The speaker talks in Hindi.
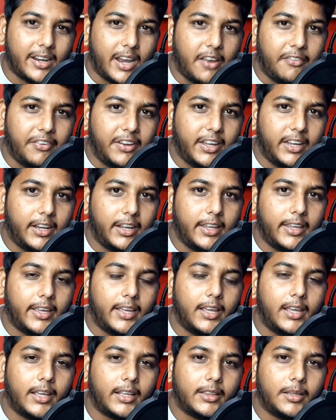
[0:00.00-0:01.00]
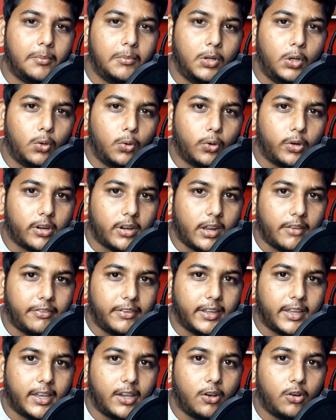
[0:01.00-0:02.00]
ट्रैफिक ही नहीं है एकदम लो
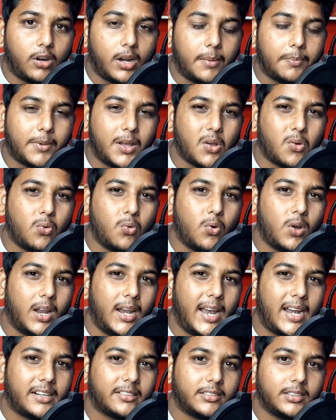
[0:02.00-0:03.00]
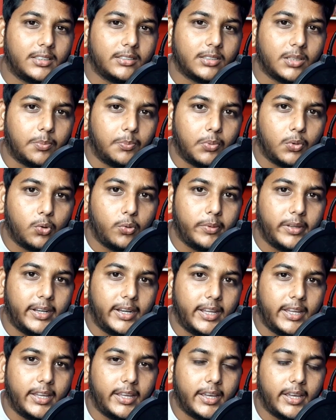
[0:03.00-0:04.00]
ट्रैफिक है और आपका गूगल एडसेंस अप्रूव ही
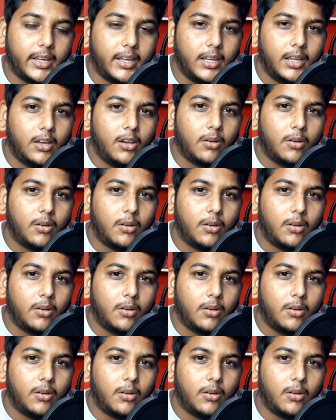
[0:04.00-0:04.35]
नहीं है